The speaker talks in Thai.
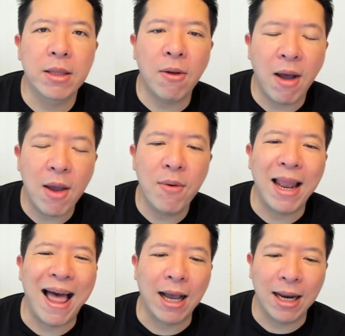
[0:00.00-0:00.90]
ต้องให้เว
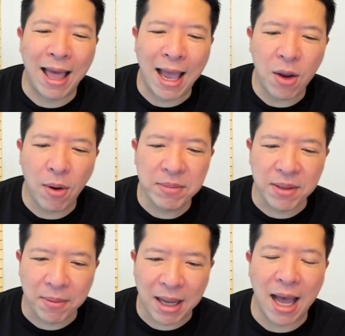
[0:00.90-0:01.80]
ลาและให้ความ
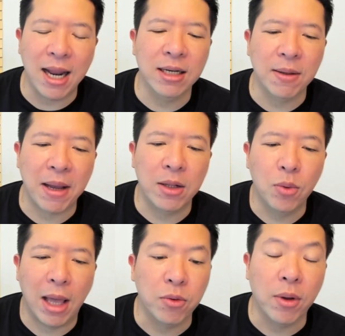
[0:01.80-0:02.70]
สำคัญกับการ
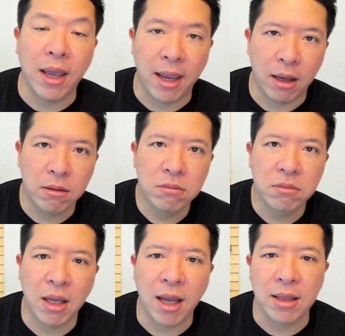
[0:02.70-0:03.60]
ดูแลตัวเอง
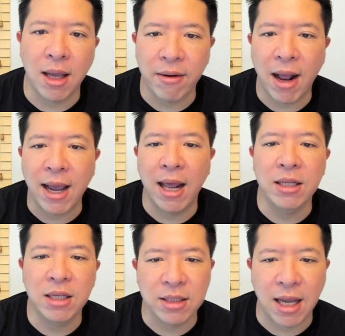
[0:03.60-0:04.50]
นะฮะทางร่างกาย
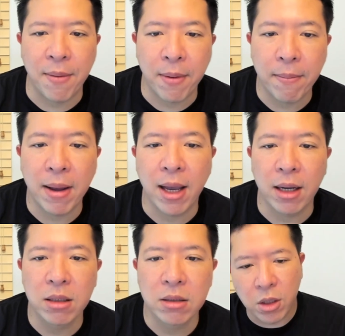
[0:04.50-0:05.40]
และจิตใจมา
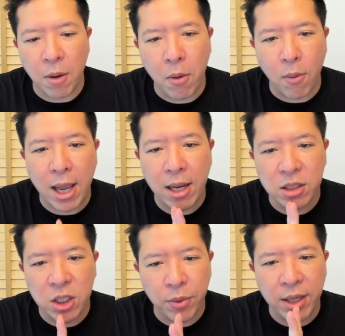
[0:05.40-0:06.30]
กๆเขาบอกว่า
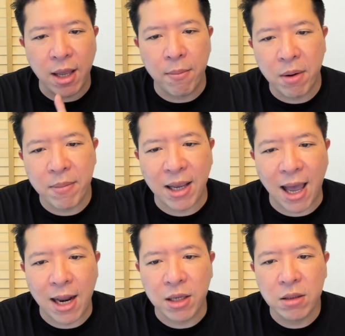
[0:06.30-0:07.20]
ชีวิตเนี้ยมันมี
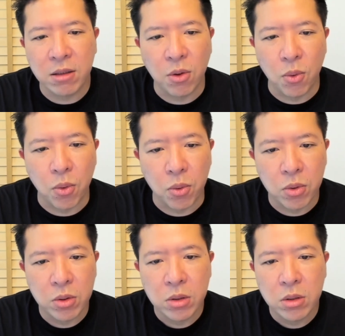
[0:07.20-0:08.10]
งานอยู่
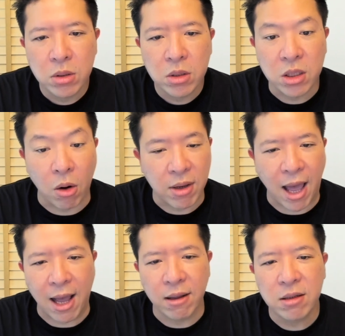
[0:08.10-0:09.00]
2 อ
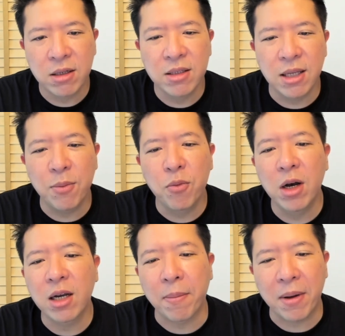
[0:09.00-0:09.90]
ย่างคือ deep
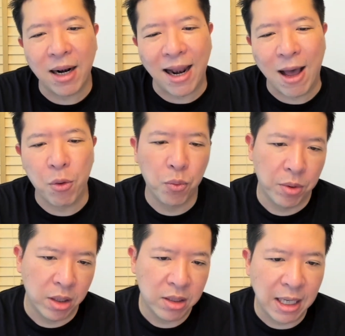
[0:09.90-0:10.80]
work กับ cloud
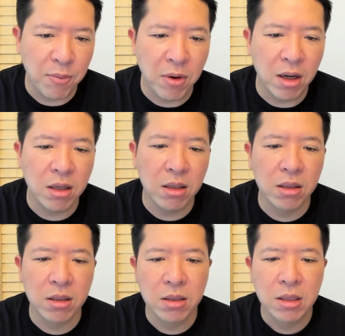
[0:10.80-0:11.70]
work deep work คื
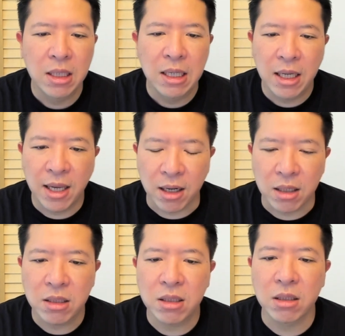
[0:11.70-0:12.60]
อเขียนห
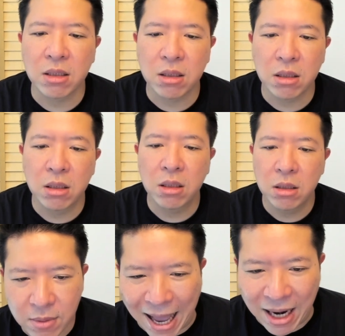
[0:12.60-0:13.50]
นังสือ
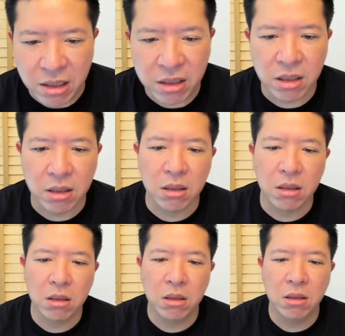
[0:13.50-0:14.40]
อ่านหนังสือ
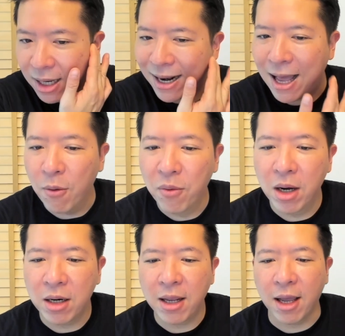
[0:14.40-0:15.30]
cloud
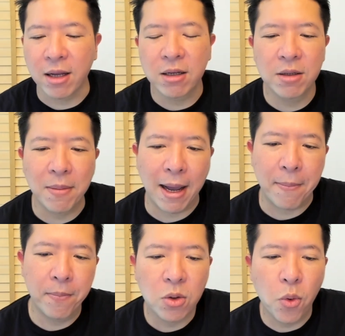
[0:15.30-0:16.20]
workเนี่ยคือแบบ
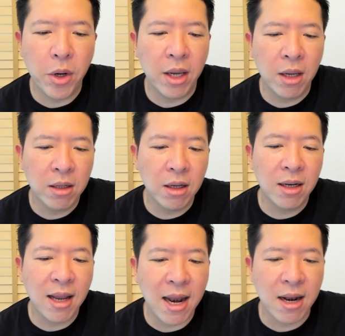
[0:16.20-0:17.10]
คุยเดิน
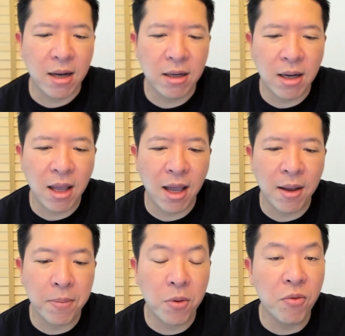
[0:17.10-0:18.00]
เล่นนะฮะ
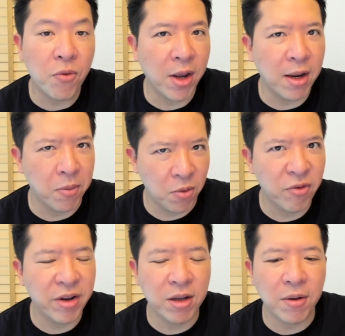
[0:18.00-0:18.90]

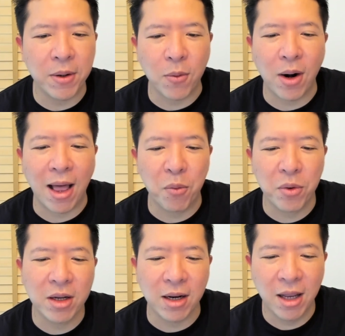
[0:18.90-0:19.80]
proofread นี่ก็เป็น cloud
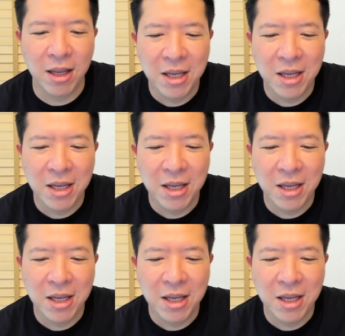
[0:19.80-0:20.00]
work นะ